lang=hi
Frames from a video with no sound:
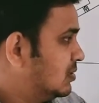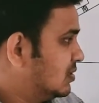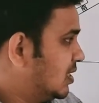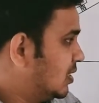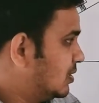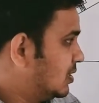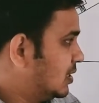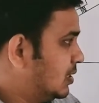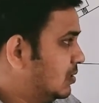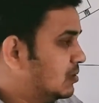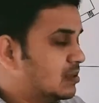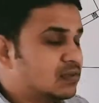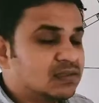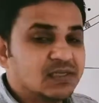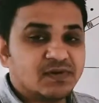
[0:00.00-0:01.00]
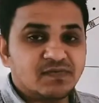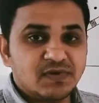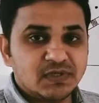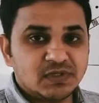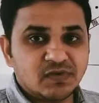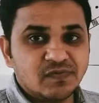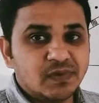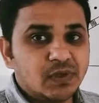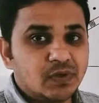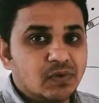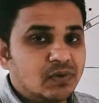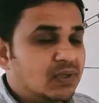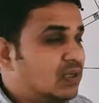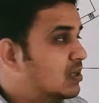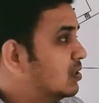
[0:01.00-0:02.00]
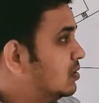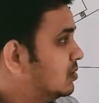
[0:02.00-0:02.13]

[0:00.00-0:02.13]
देन द इनर सरफेस ऑफ द रोड